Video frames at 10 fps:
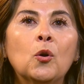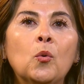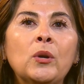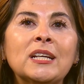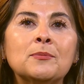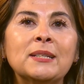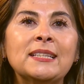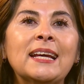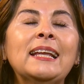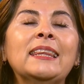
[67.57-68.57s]
un
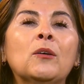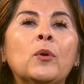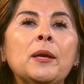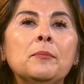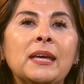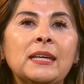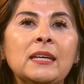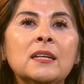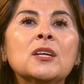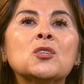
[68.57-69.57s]
especial de
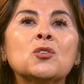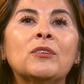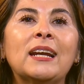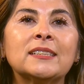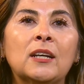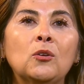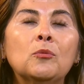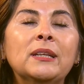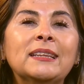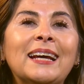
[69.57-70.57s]
Waymaking sobre la salud
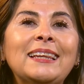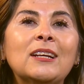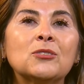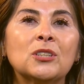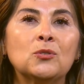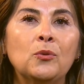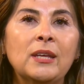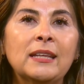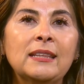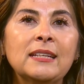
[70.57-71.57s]
mental de los
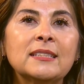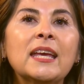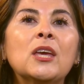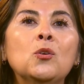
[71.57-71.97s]
estudiantes